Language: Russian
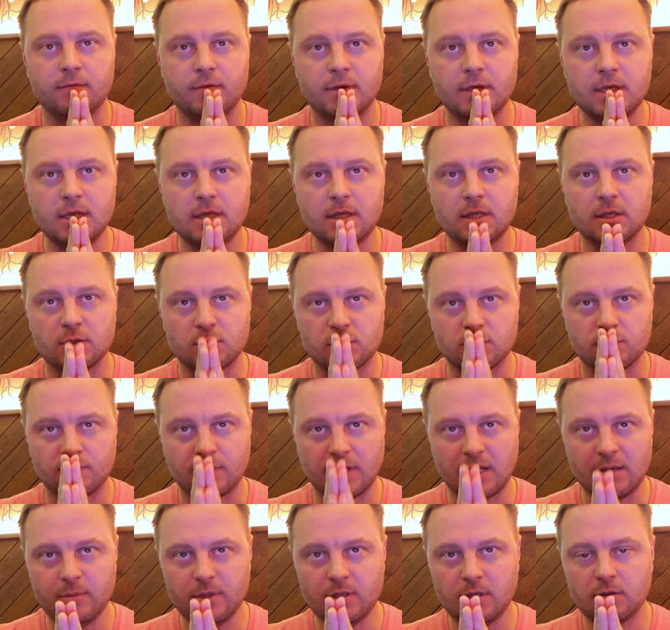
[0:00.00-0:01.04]
В единицу
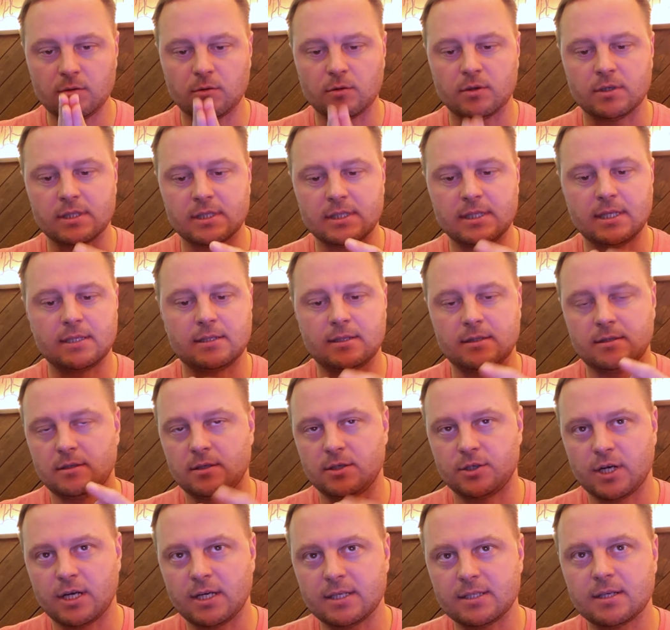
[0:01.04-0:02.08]
времени, то есть здесь и
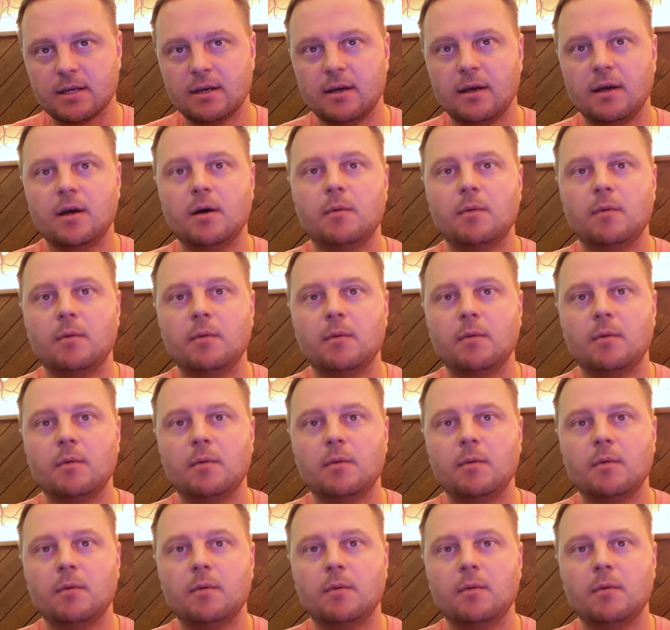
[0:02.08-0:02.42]
сейчас,